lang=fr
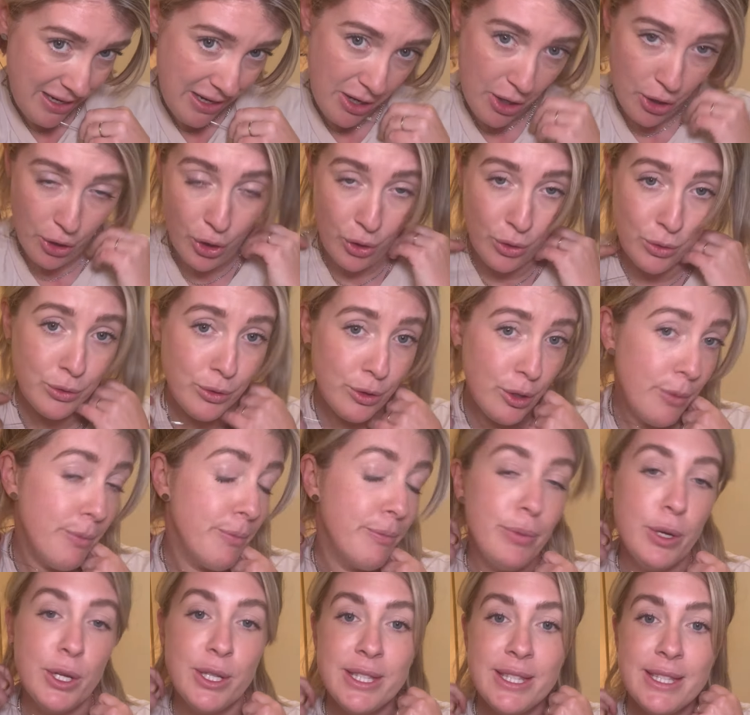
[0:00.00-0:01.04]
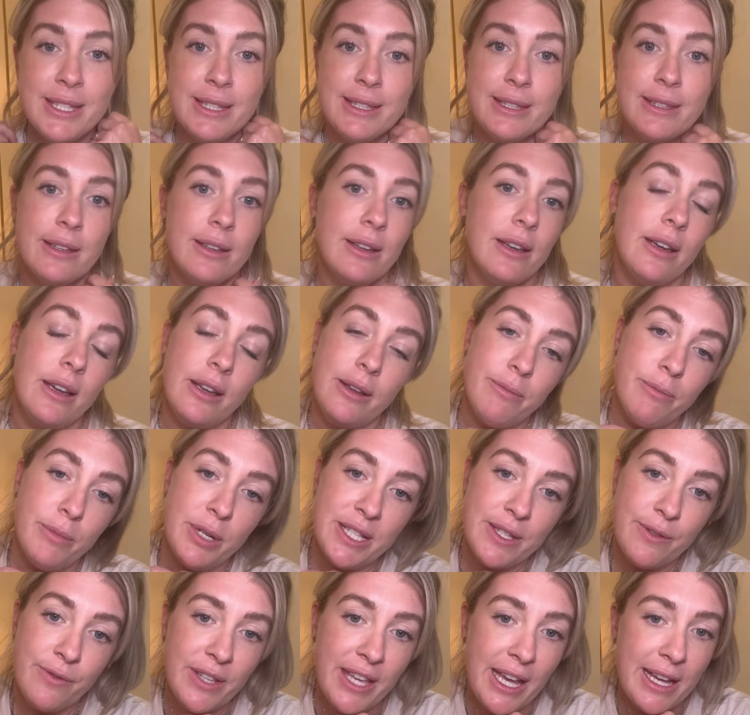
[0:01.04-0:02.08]
l'autre petite
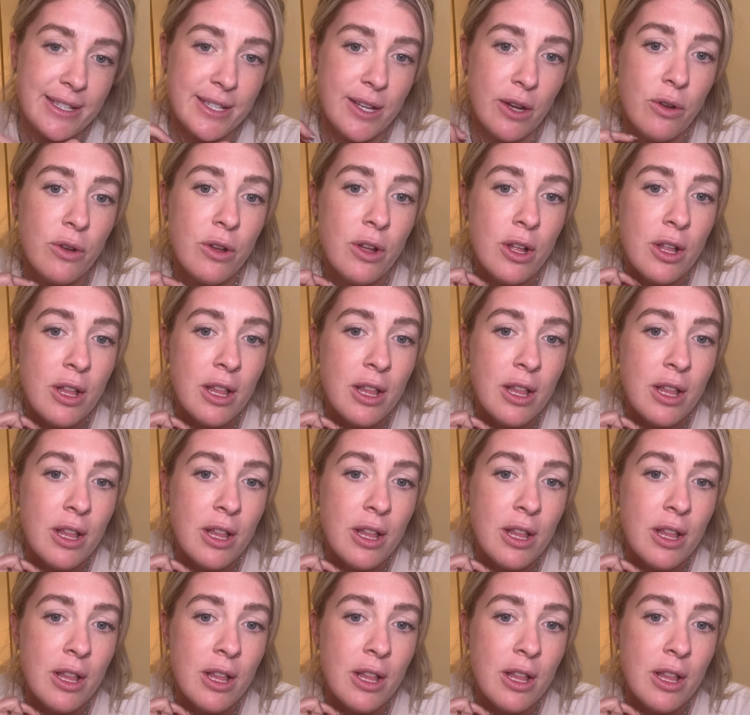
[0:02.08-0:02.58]
modification,